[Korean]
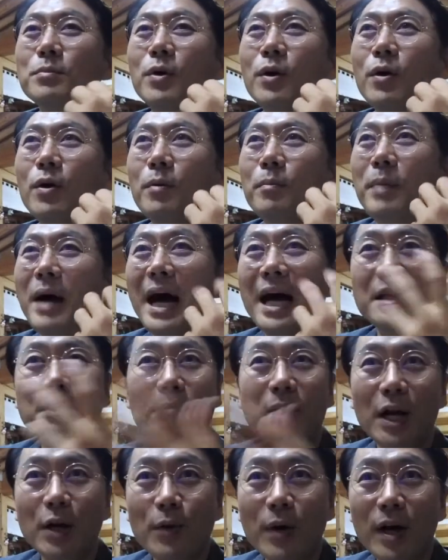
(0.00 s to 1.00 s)
뭐, 반
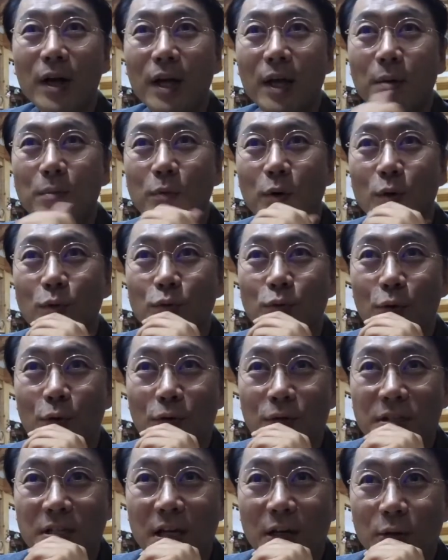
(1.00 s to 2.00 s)
발효한 게 뭐,
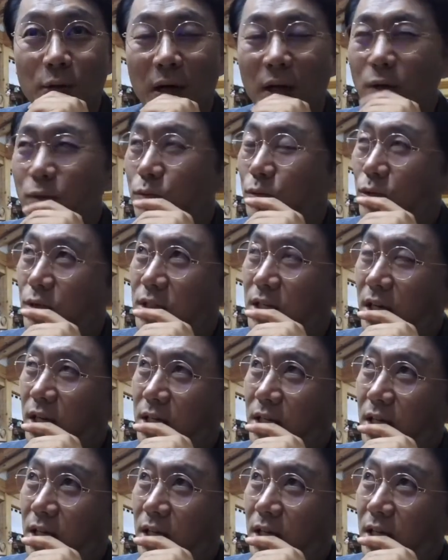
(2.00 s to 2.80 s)
우롱차, 아니, 우롱차가